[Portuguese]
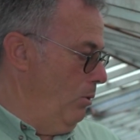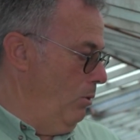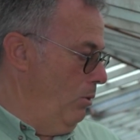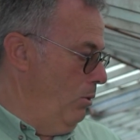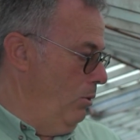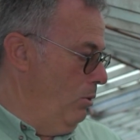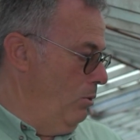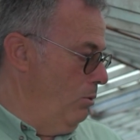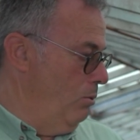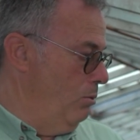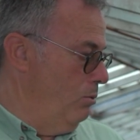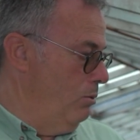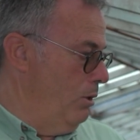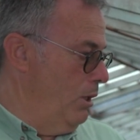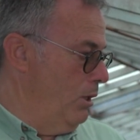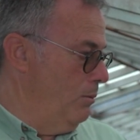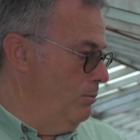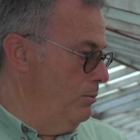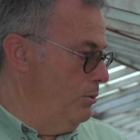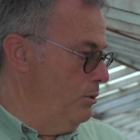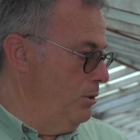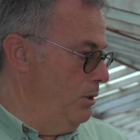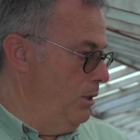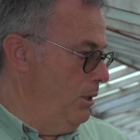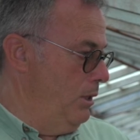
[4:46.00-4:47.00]
Ao
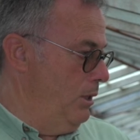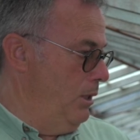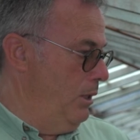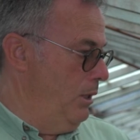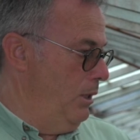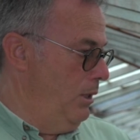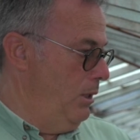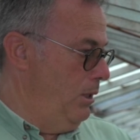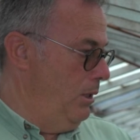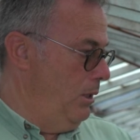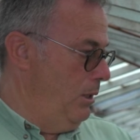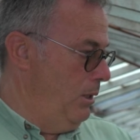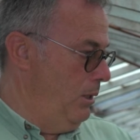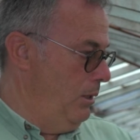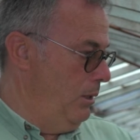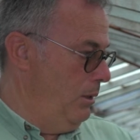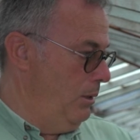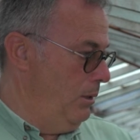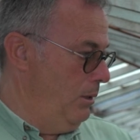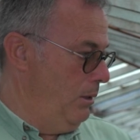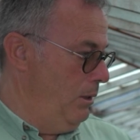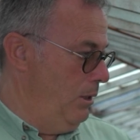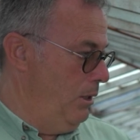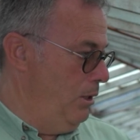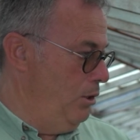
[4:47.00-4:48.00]
colocarmos aqui
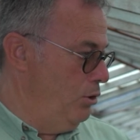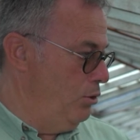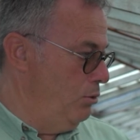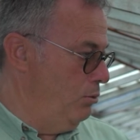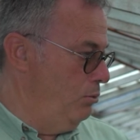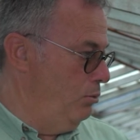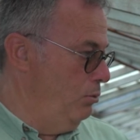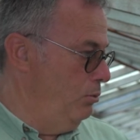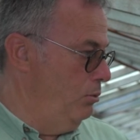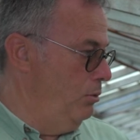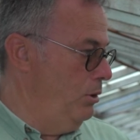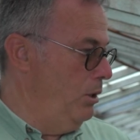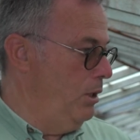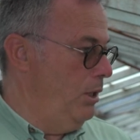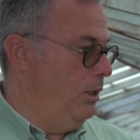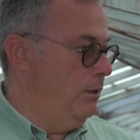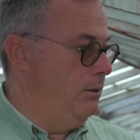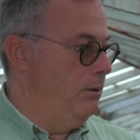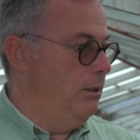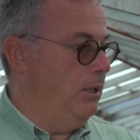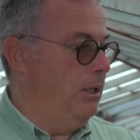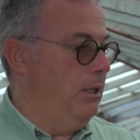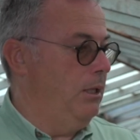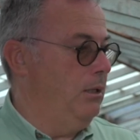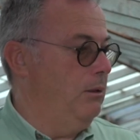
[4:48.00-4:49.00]
isto
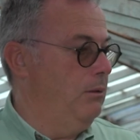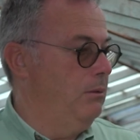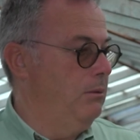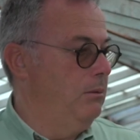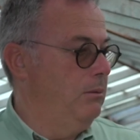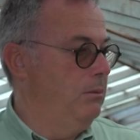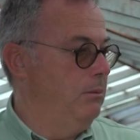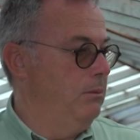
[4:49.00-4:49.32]
direitinho,